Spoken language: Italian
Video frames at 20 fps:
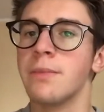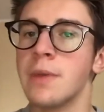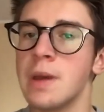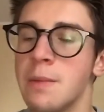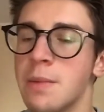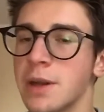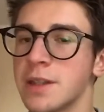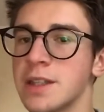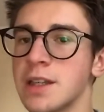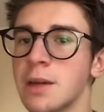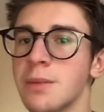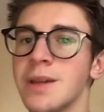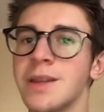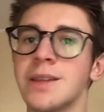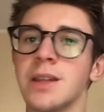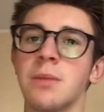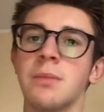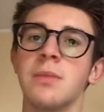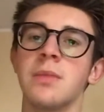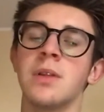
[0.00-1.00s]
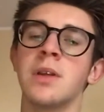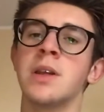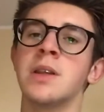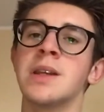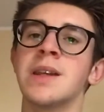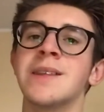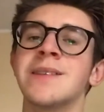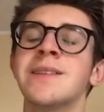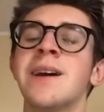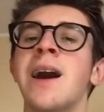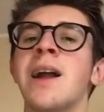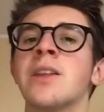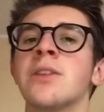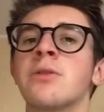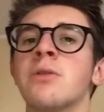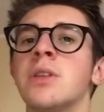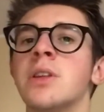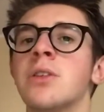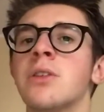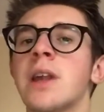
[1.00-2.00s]
è praticamente eh, nient'altro,
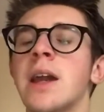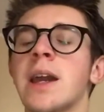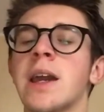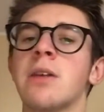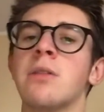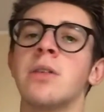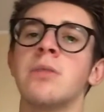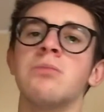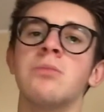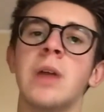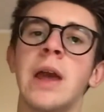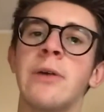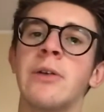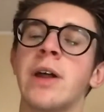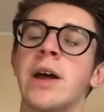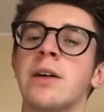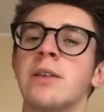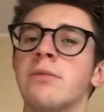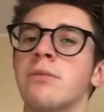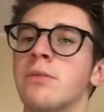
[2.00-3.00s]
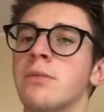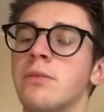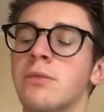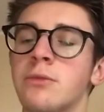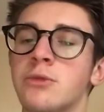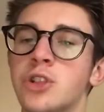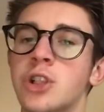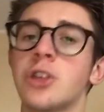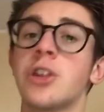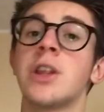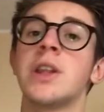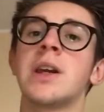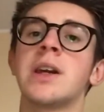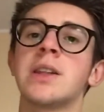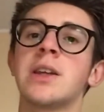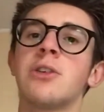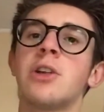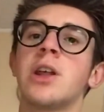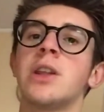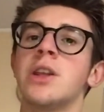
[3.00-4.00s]
quindi non è che è una, un giocatore di
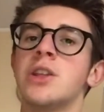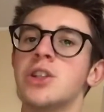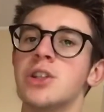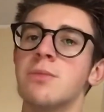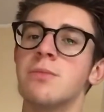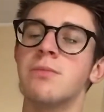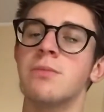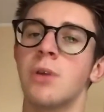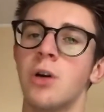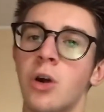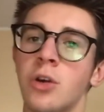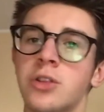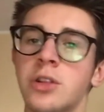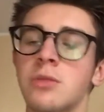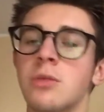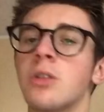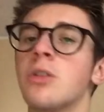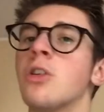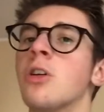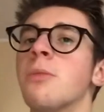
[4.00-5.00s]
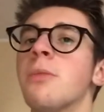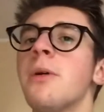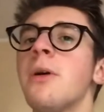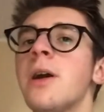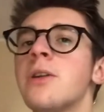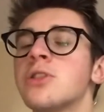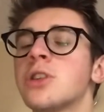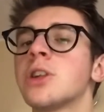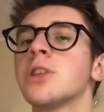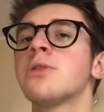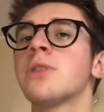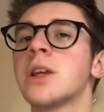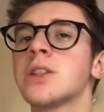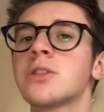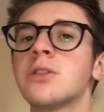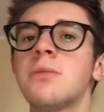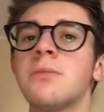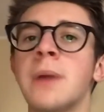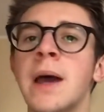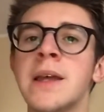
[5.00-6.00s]
categoria dici ottimo colpo, è un giocatore, una
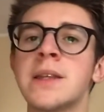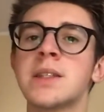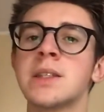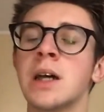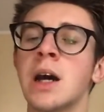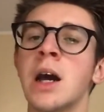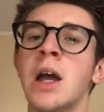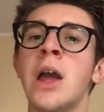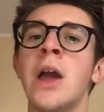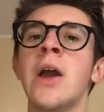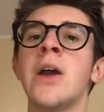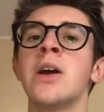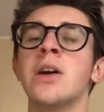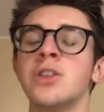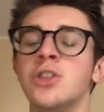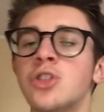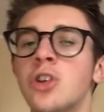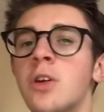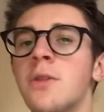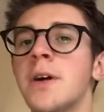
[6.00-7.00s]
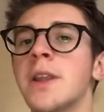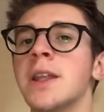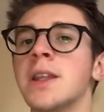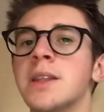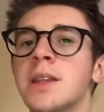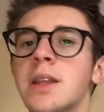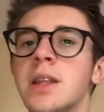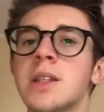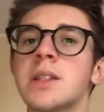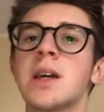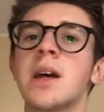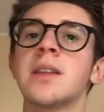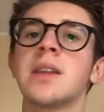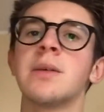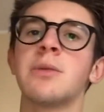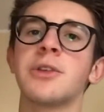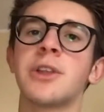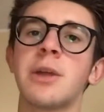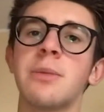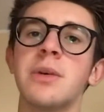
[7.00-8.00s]
scommessa giovane, interessante,
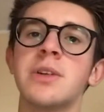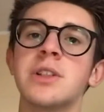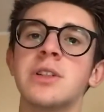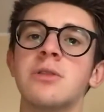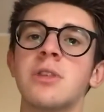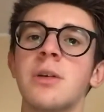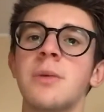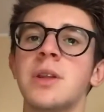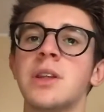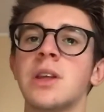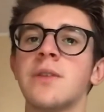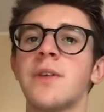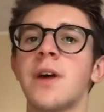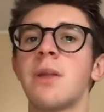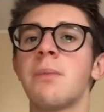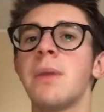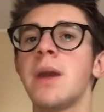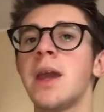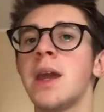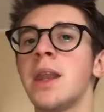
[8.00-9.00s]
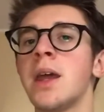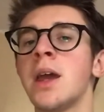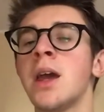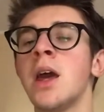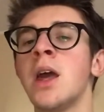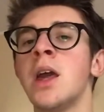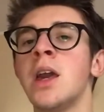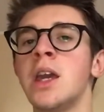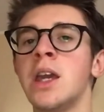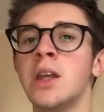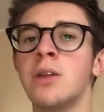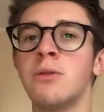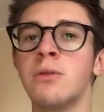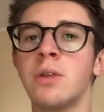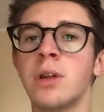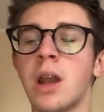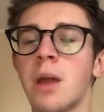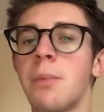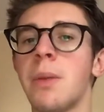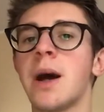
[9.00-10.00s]
potrebbe sicuramente far bene in
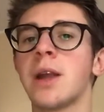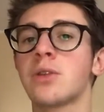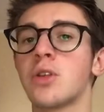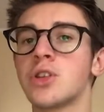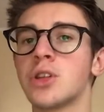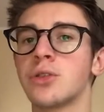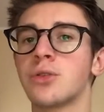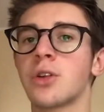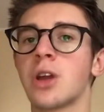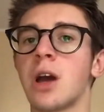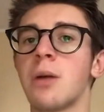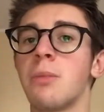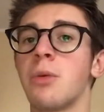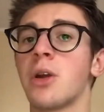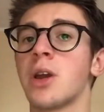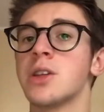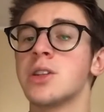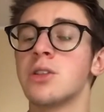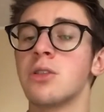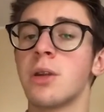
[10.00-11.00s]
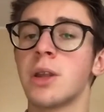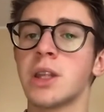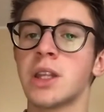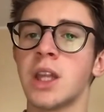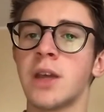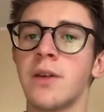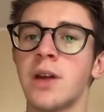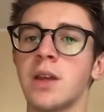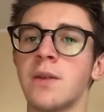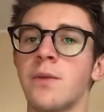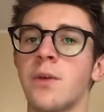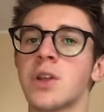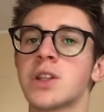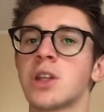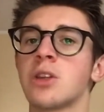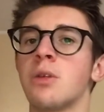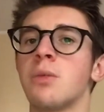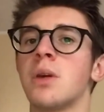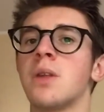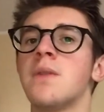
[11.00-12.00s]
un reparto di centrocampo che sicuramente andava
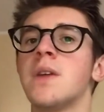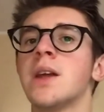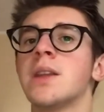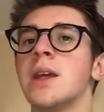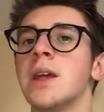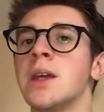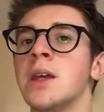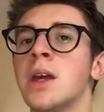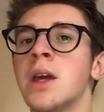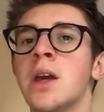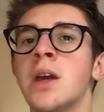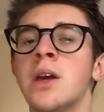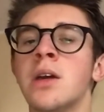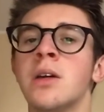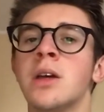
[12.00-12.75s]
rinforzato per via dei